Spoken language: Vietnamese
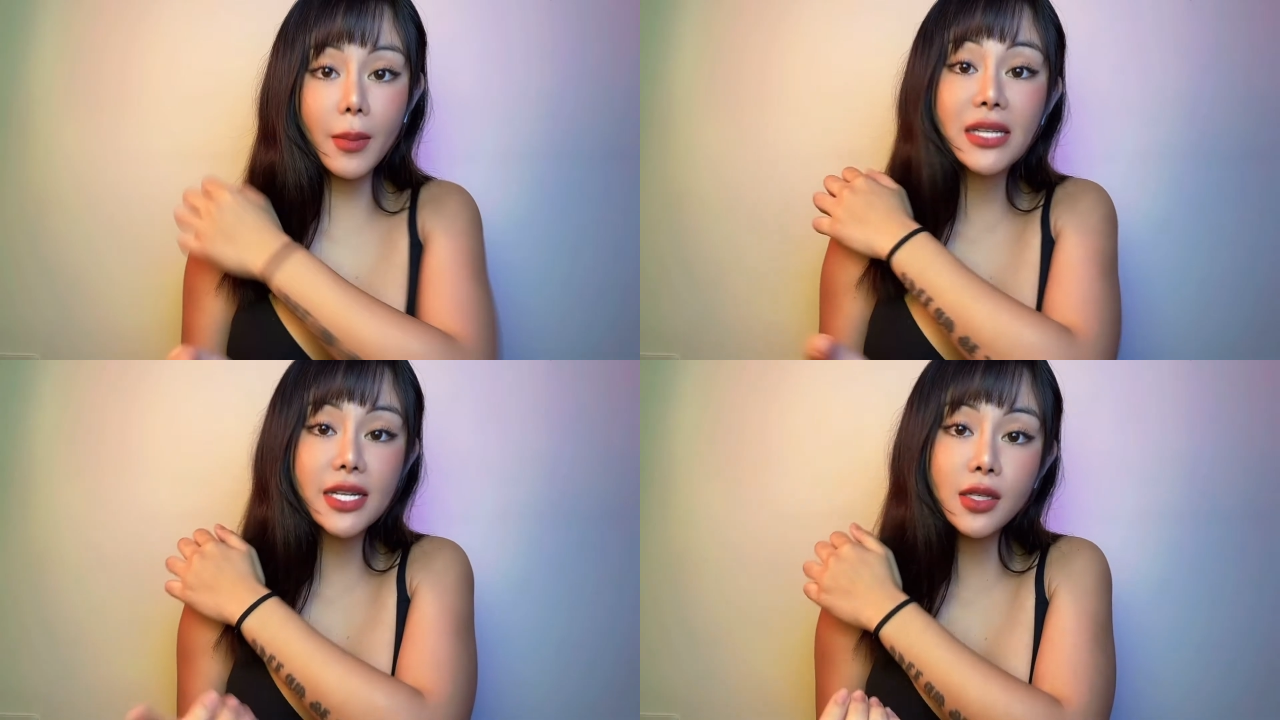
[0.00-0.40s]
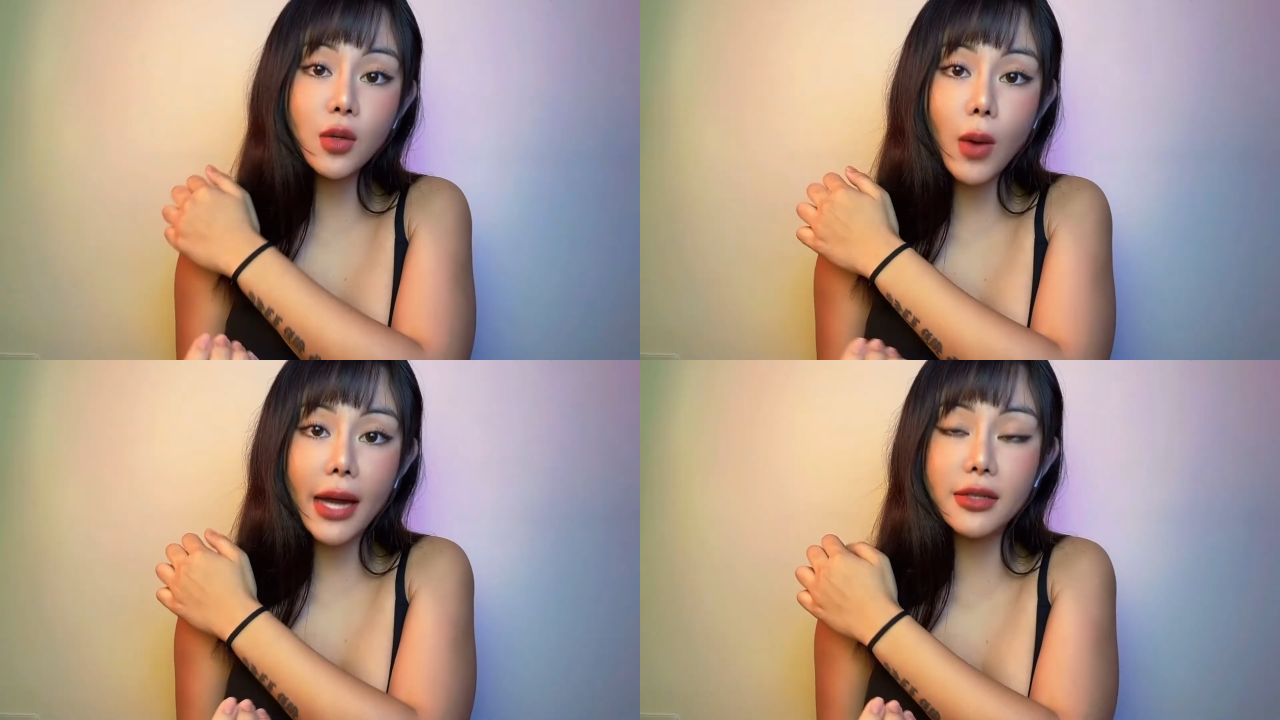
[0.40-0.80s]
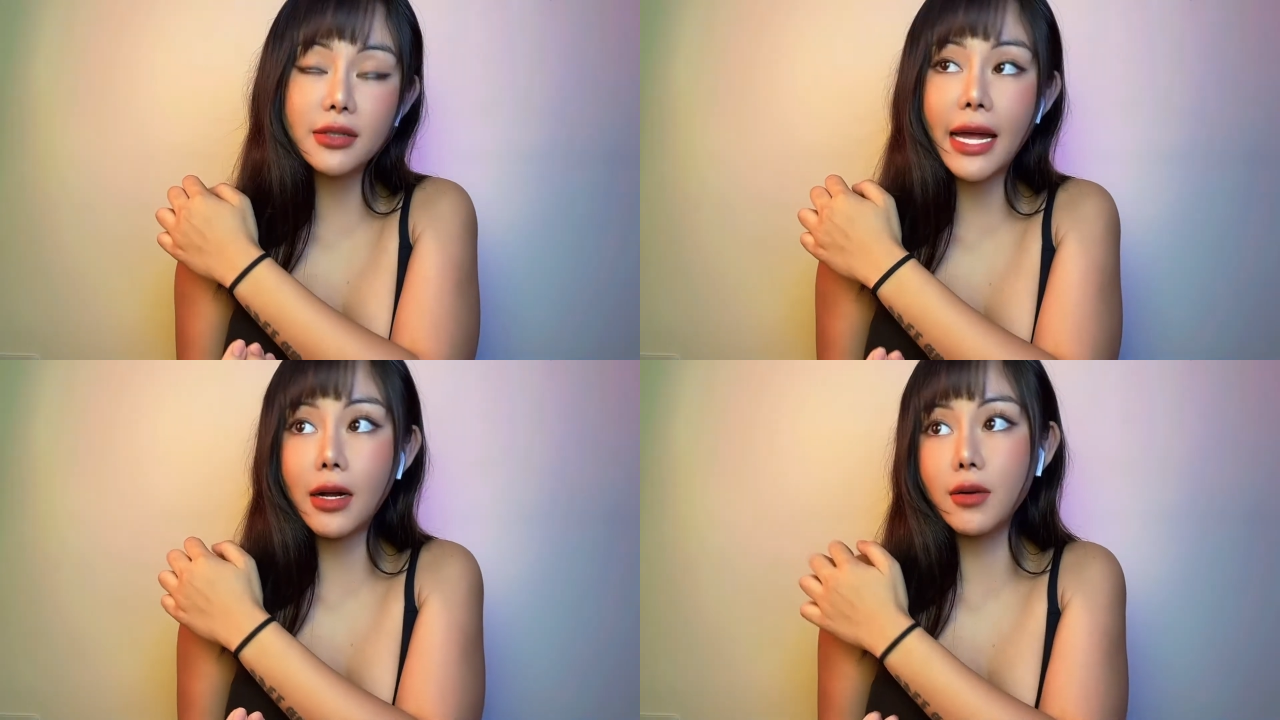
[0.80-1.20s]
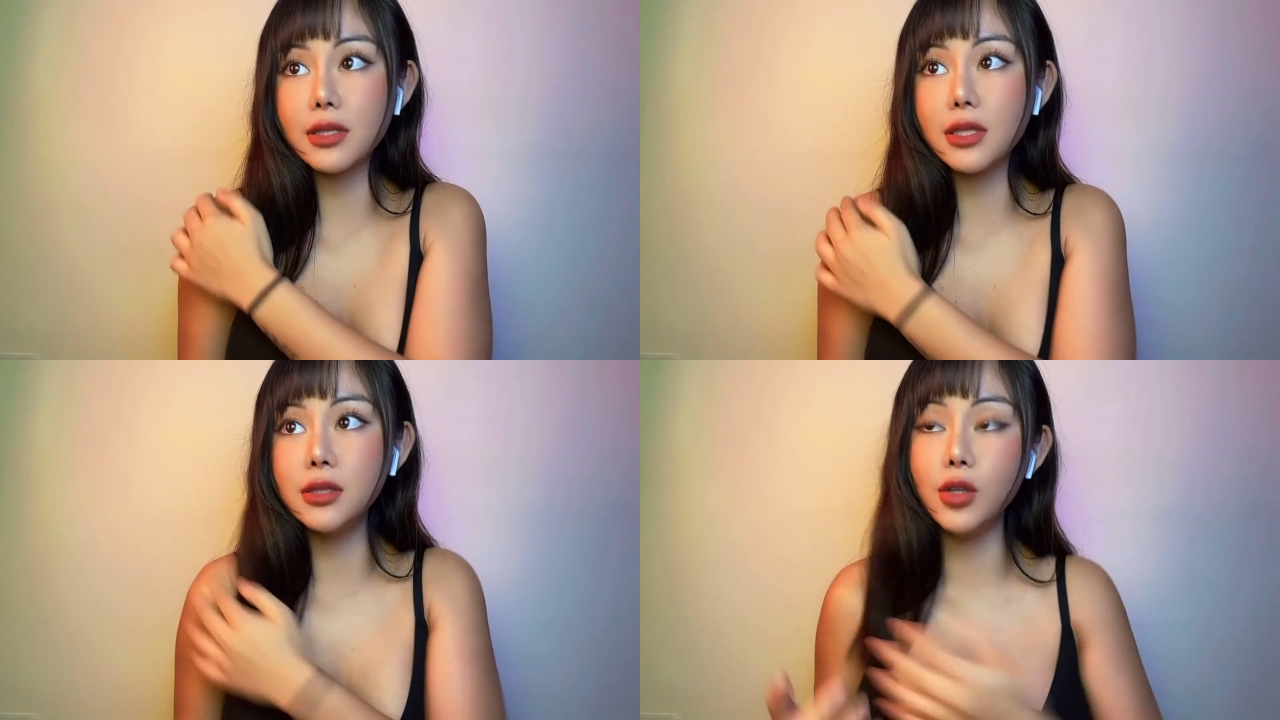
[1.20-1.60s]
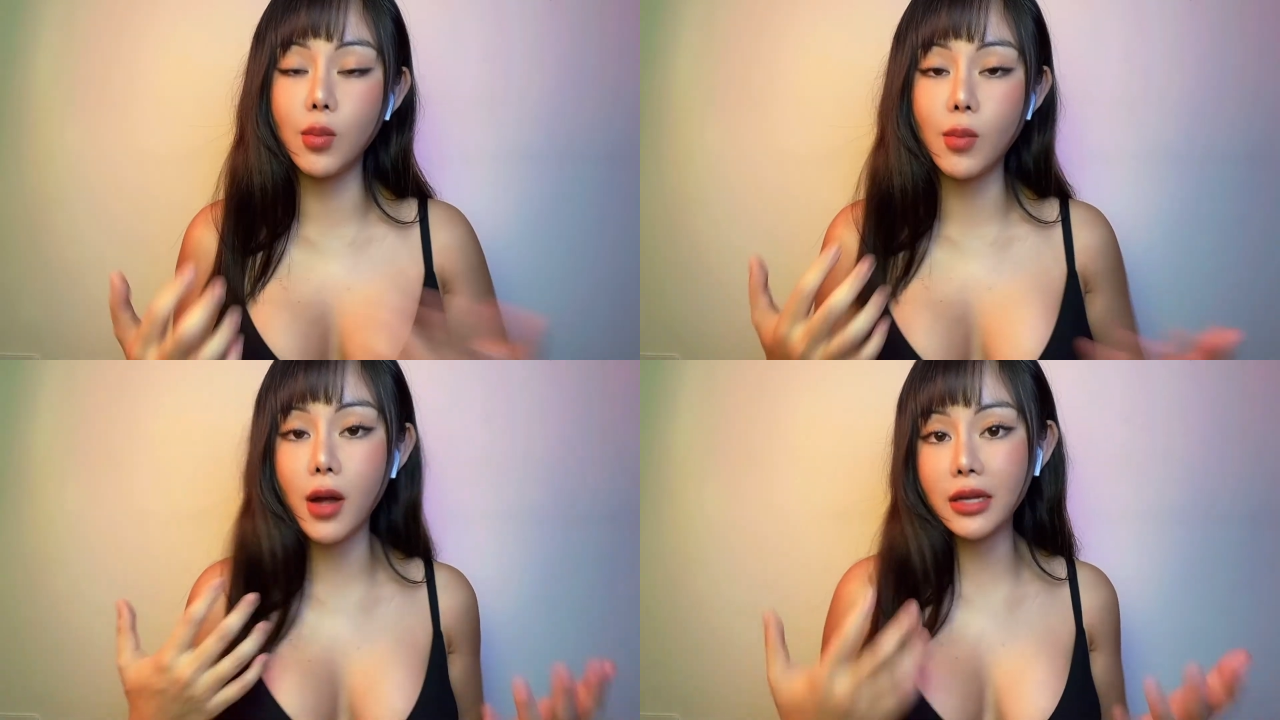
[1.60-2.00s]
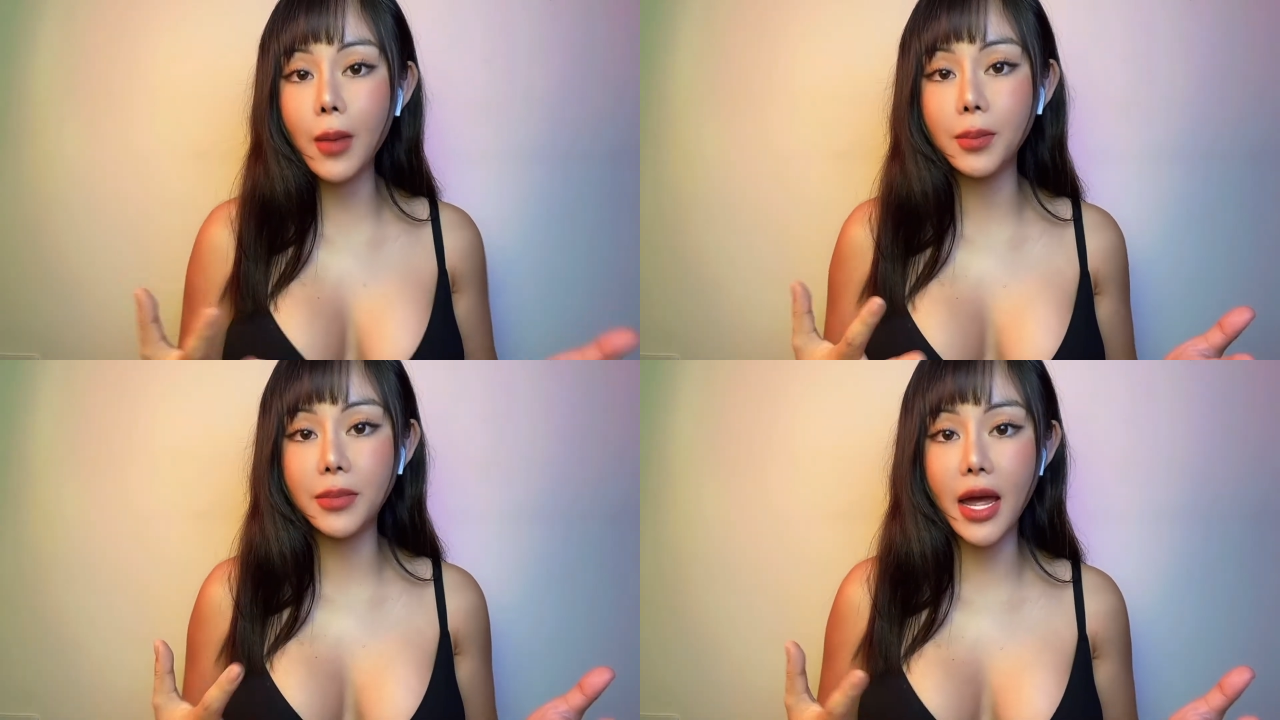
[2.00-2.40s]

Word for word: bác sĩ nước ngoài người ta còn sử dụng botox